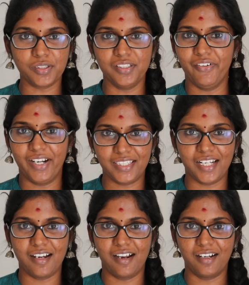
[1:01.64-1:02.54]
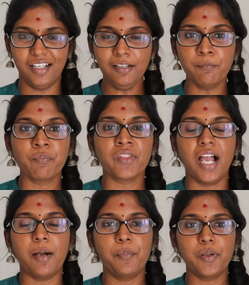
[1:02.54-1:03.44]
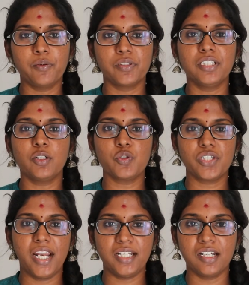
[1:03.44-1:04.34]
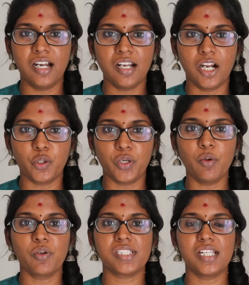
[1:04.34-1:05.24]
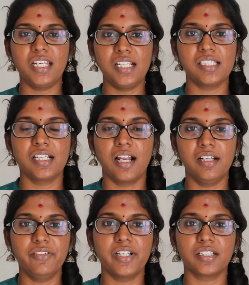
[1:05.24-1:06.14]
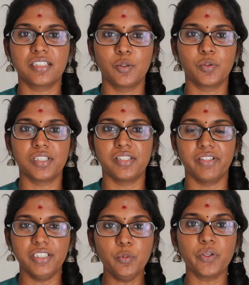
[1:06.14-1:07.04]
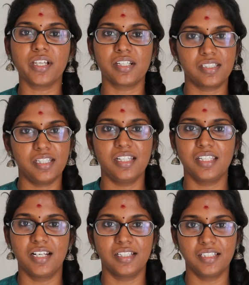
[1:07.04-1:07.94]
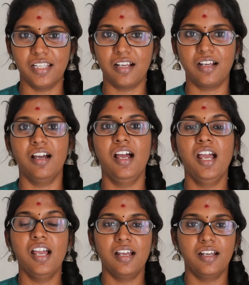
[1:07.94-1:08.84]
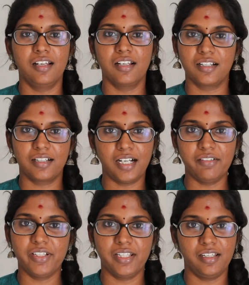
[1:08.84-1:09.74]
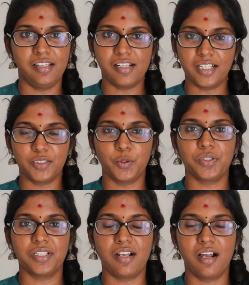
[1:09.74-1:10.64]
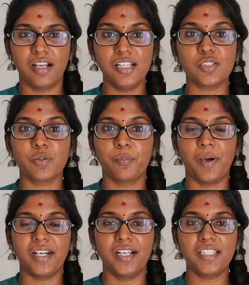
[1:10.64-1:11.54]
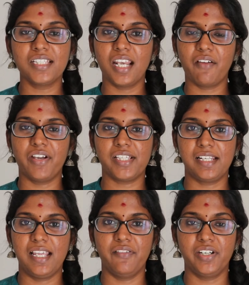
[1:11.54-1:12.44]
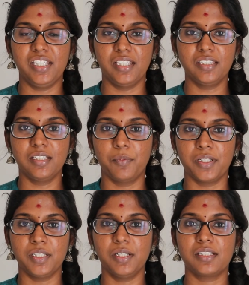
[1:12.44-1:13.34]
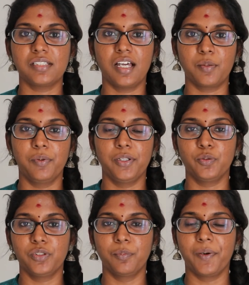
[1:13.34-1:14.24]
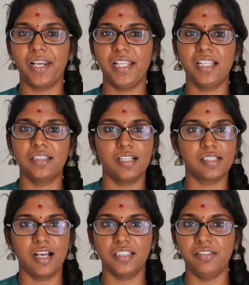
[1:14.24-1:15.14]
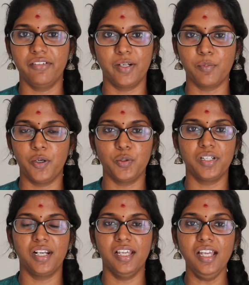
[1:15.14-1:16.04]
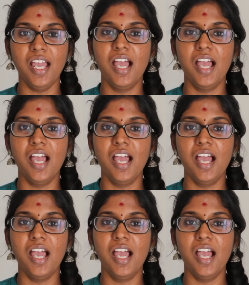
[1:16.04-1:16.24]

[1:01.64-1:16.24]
கொடுத்து வளர்த்துருக்காங்க அப்புறம் வந்து கொஞ்சம் லேட்டராக நான் ஆனோன்னா அவங்க ஸ்டடீஸ் கல்வி கற்றுக் கொடுத்தது வந்து ஒரு கிறிஸ்டியன் இதுலேருந்து தான் கல்வி கற்றுக் கொடுத்துருக்காங்க ஸோ பாருங்கள் சின்ன வயசுல அவர் எந்த மத சார்பையும் இது பண்ணல எந்த சாதி வேறுபாடும் இல்லை